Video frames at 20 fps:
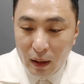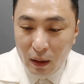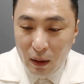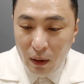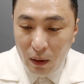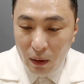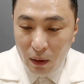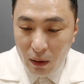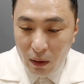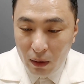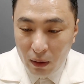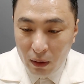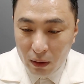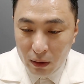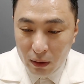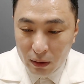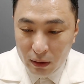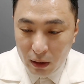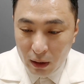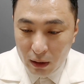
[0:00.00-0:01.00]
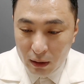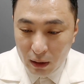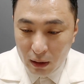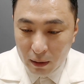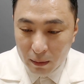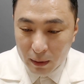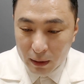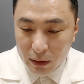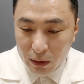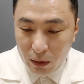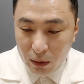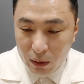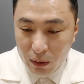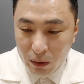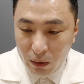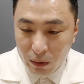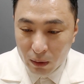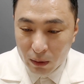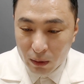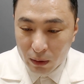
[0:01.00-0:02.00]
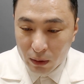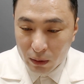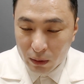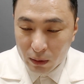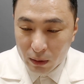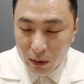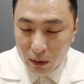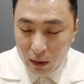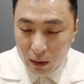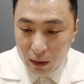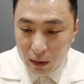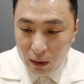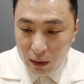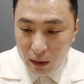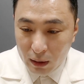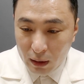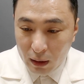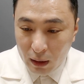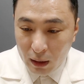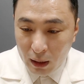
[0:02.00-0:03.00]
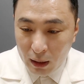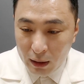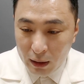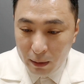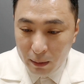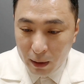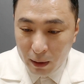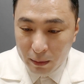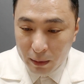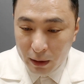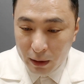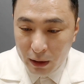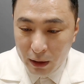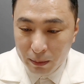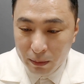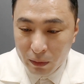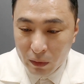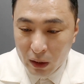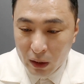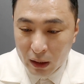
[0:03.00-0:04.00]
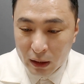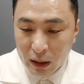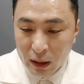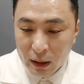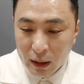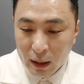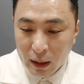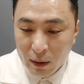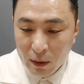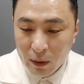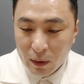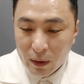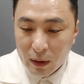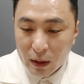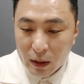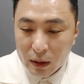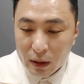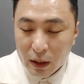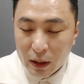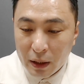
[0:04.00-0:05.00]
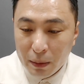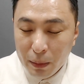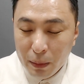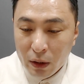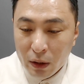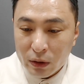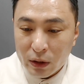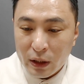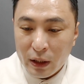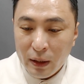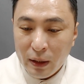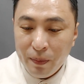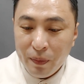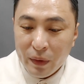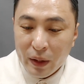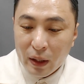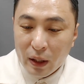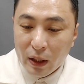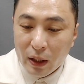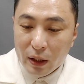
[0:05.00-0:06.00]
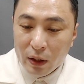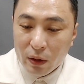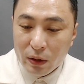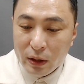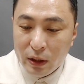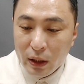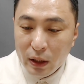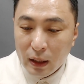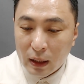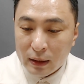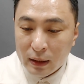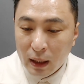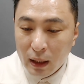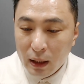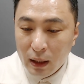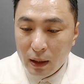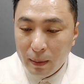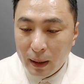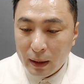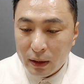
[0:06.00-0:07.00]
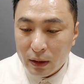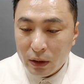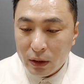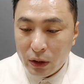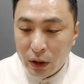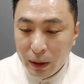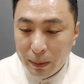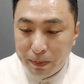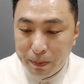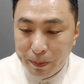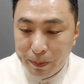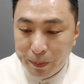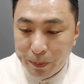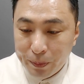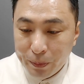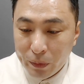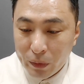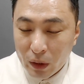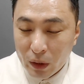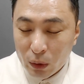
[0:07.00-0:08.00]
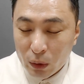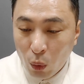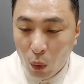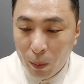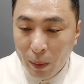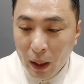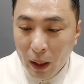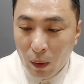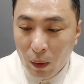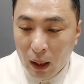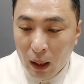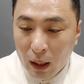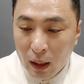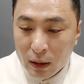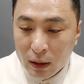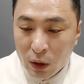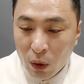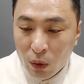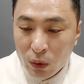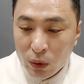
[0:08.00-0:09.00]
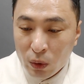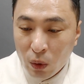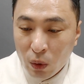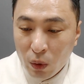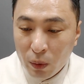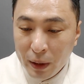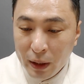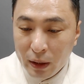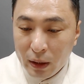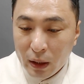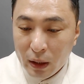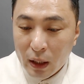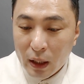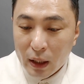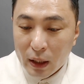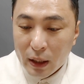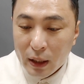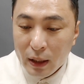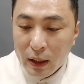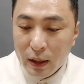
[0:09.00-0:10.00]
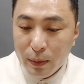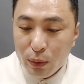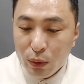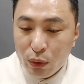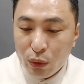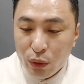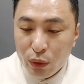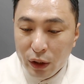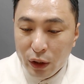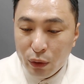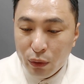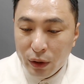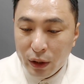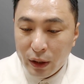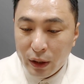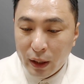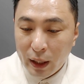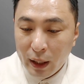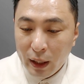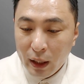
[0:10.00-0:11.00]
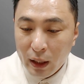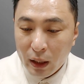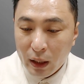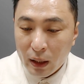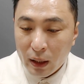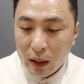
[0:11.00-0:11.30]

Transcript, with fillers: 어, 자, 잠깐만요. 아이마미님까지 했나요? 네, 김민경님, 현재 낙찰받은 집 도배와 청소 및 일부 수리 중인데